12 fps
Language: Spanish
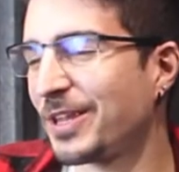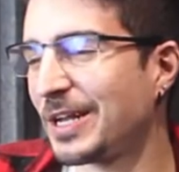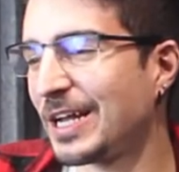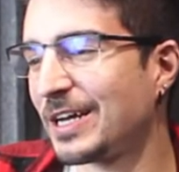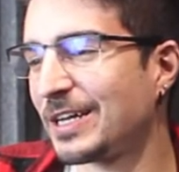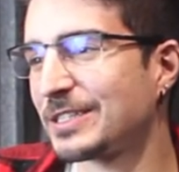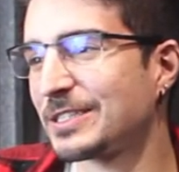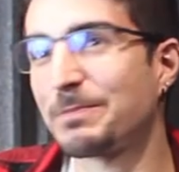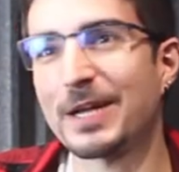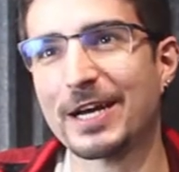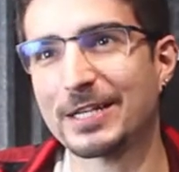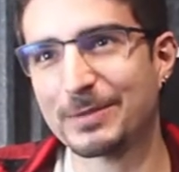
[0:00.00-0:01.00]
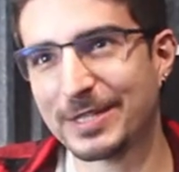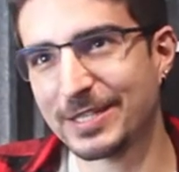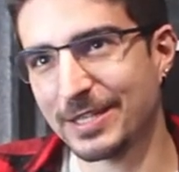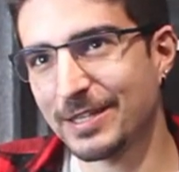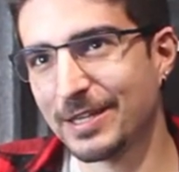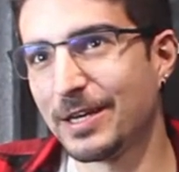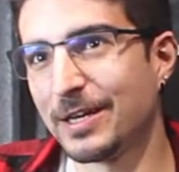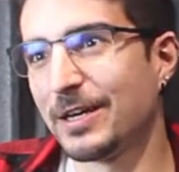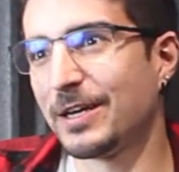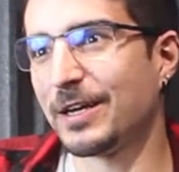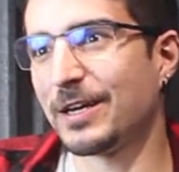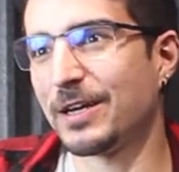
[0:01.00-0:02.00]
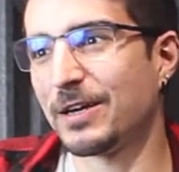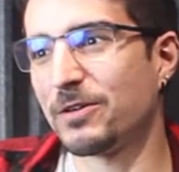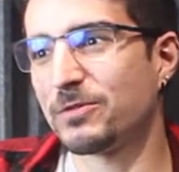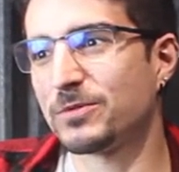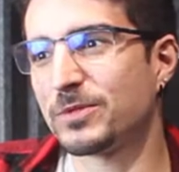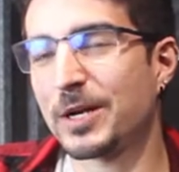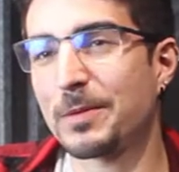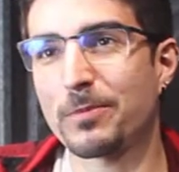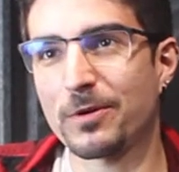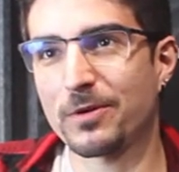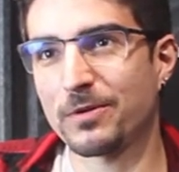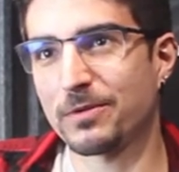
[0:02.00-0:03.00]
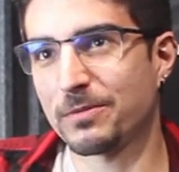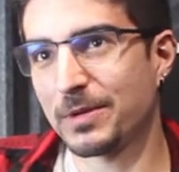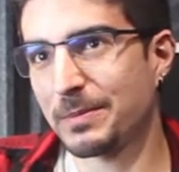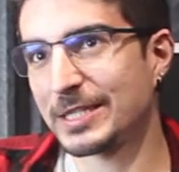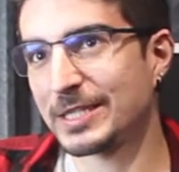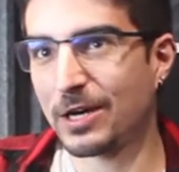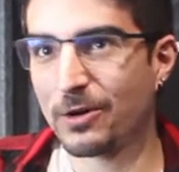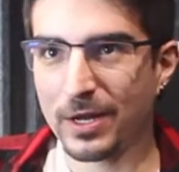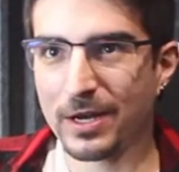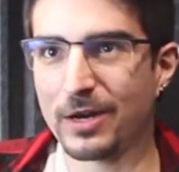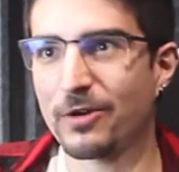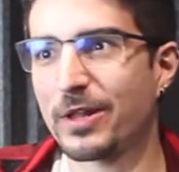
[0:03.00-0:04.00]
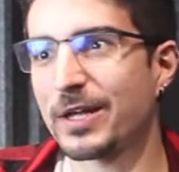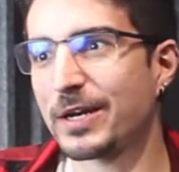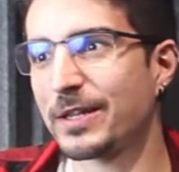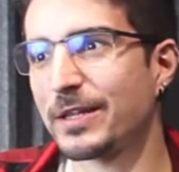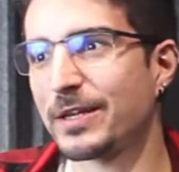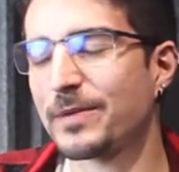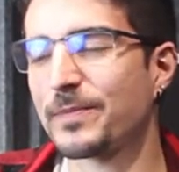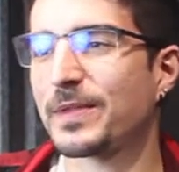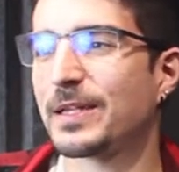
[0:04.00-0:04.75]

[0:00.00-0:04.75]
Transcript: de las placas base, eh, un gran problema hasta ahora a la hora de render